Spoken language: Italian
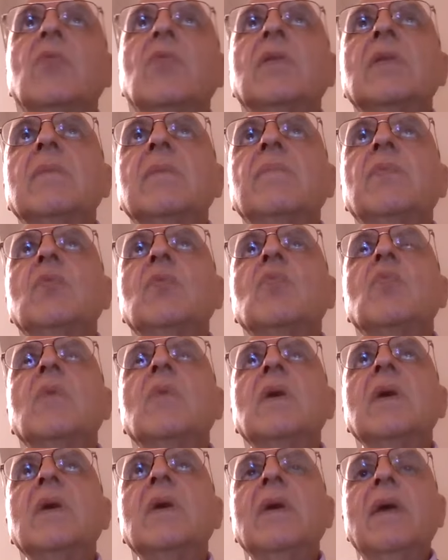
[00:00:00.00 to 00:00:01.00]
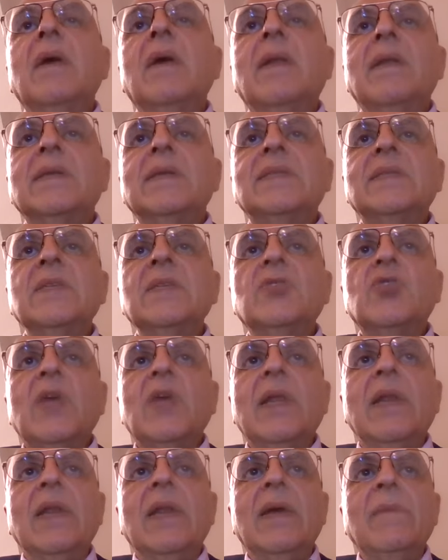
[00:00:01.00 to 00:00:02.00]
ancora di più
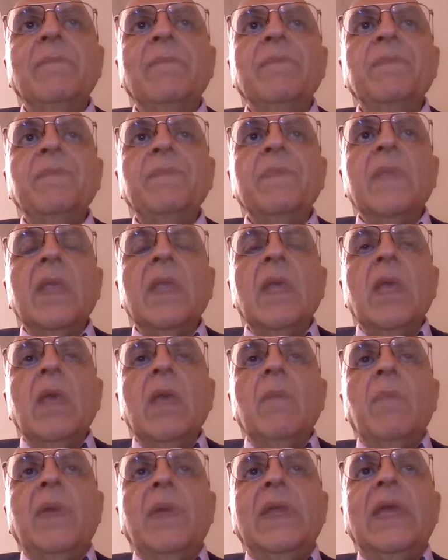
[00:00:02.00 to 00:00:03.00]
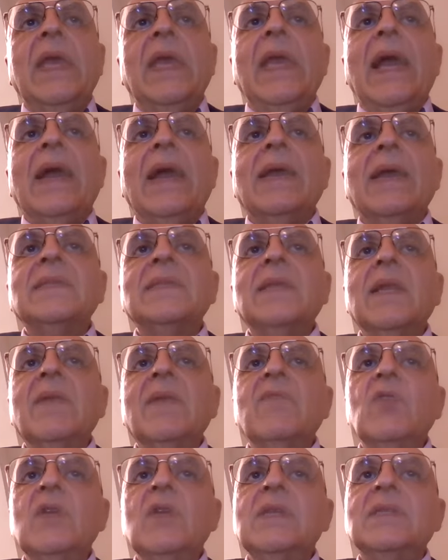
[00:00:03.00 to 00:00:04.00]
l'asticella, perché anche se
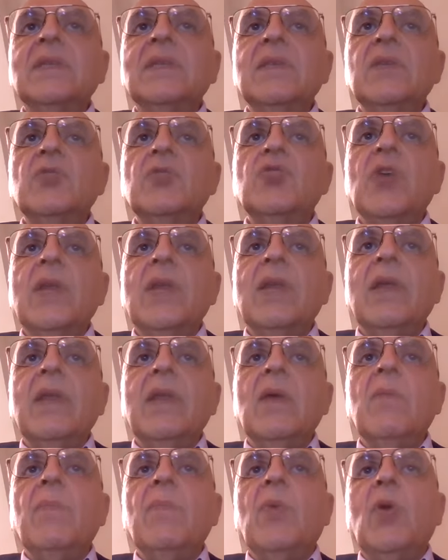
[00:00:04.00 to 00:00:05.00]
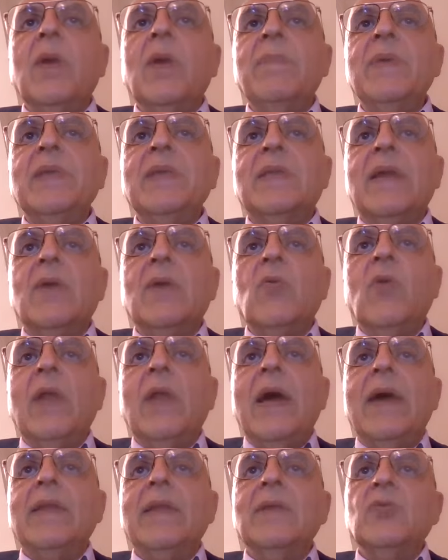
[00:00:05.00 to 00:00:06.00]
la violenza di genere è un po' la pietra
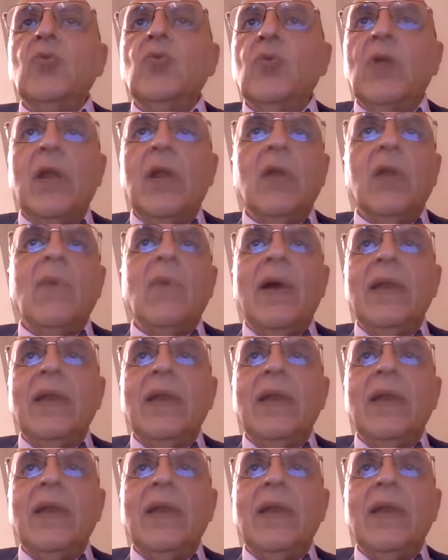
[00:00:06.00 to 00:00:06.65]
angolare attorno alla